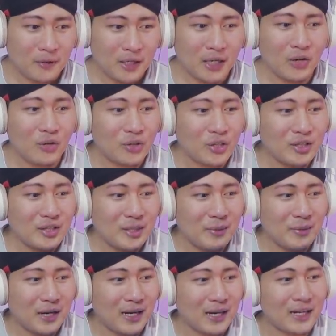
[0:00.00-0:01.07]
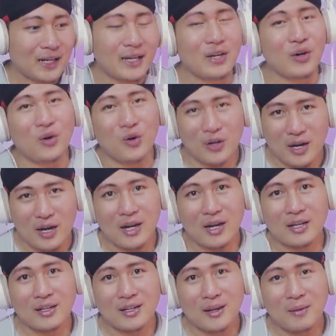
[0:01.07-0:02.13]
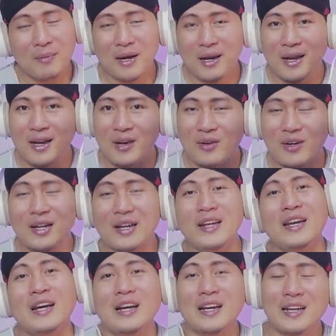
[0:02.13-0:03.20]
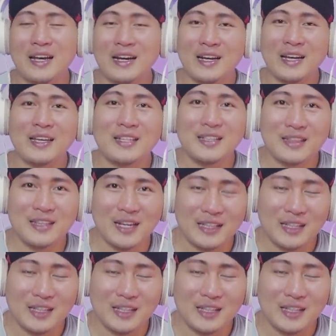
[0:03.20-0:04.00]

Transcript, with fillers: Kalau kita menghargai orang, maka orang lain akan hargai kita.